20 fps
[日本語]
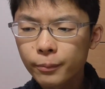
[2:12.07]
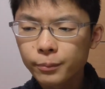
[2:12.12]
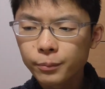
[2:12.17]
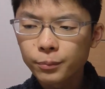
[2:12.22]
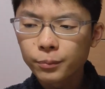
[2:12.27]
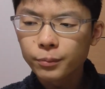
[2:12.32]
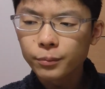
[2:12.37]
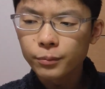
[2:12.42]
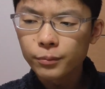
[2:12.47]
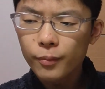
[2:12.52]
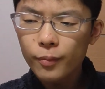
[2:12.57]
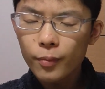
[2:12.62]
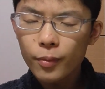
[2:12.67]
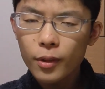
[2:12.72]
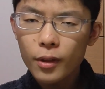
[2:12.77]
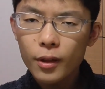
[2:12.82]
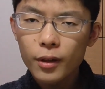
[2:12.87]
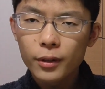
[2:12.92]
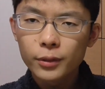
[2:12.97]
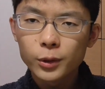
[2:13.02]
うん、
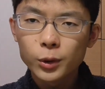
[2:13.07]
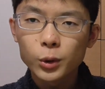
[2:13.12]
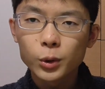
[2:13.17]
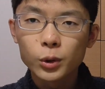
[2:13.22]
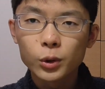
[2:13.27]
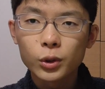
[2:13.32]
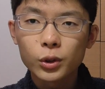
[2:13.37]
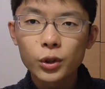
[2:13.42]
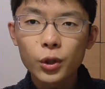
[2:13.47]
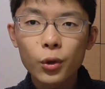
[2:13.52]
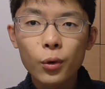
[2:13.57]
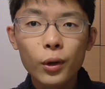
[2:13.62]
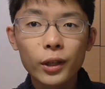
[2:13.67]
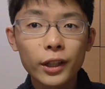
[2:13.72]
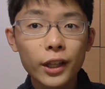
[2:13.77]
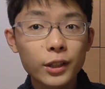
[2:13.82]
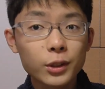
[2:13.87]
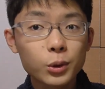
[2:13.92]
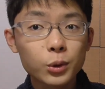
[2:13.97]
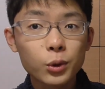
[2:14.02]
そう、今日は
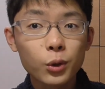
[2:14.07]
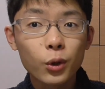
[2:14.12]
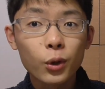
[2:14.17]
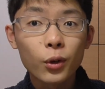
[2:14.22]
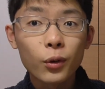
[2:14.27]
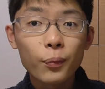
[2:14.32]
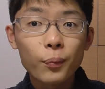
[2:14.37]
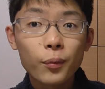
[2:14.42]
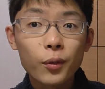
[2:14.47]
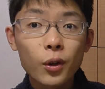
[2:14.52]
ね、ちょっと、